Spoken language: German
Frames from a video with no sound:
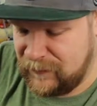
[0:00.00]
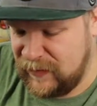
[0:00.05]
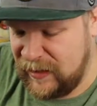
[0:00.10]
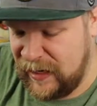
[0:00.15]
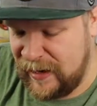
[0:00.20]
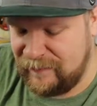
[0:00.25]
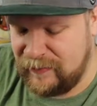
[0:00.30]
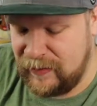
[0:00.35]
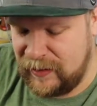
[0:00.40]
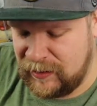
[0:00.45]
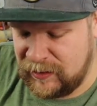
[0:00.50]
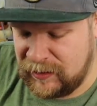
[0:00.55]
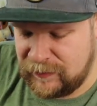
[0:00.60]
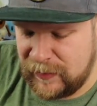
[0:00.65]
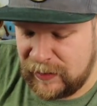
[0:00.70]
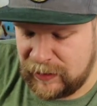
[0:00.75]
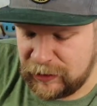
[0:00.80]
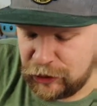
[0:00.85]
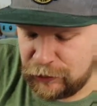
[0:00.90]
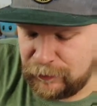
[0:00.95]
ja, bin ich
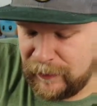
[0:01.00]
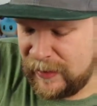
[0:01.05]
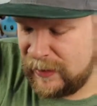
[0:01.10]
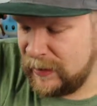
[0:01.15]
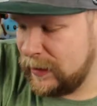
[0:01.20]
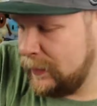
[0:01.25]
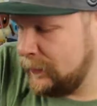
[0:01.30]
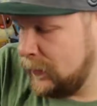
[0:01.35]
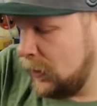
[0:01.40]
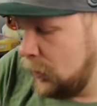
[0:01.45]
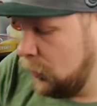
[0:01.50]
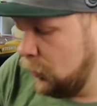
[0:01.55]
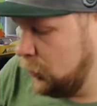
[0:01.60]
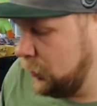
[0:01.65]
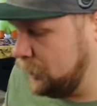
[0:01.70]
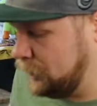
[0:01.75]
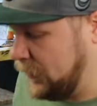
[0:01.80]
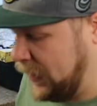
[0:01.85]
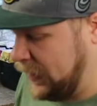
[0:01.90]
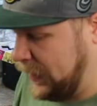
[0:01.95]
mal gespannt, aber
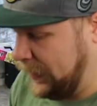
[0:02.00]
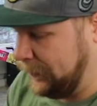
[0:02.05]
auch mal